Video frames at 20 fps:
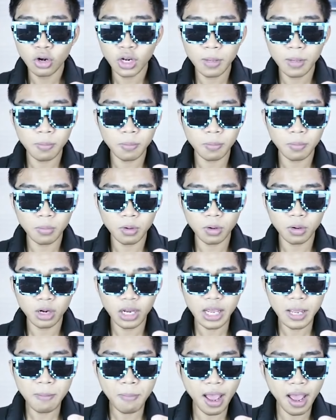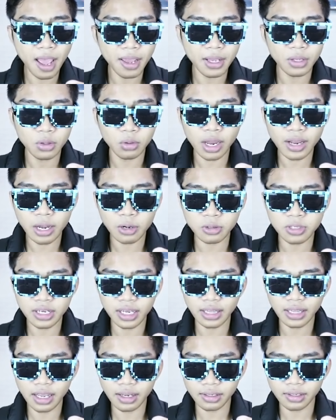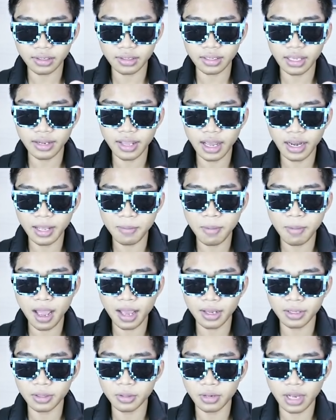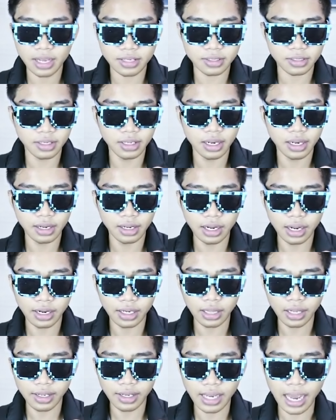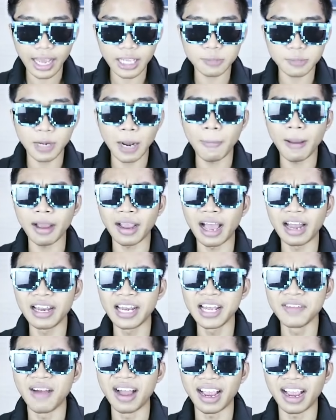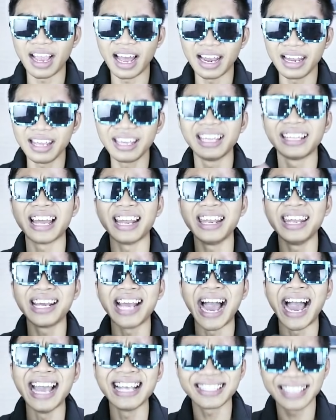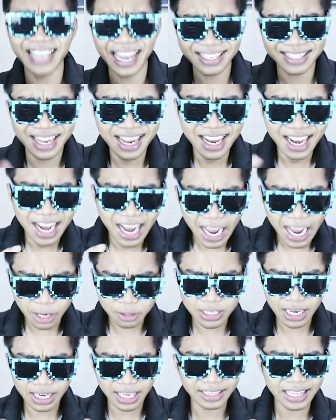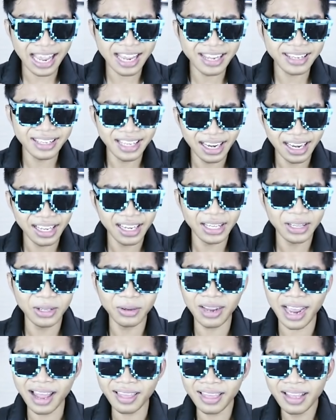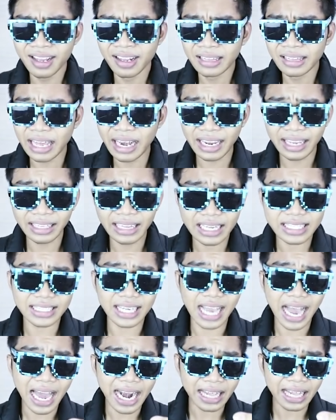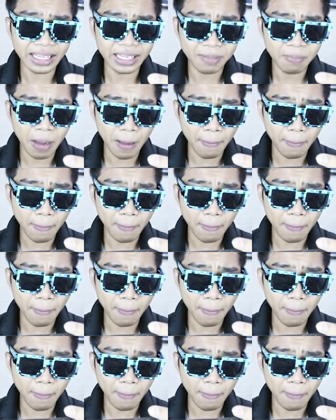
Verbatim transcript: 5 gitu kan harusnya kita killnya 5 gitu guys gila gila kita di KS berapa kali 5 kali kita di KS guys harusnya kita yang kill gitu kan darah kita sekarat ini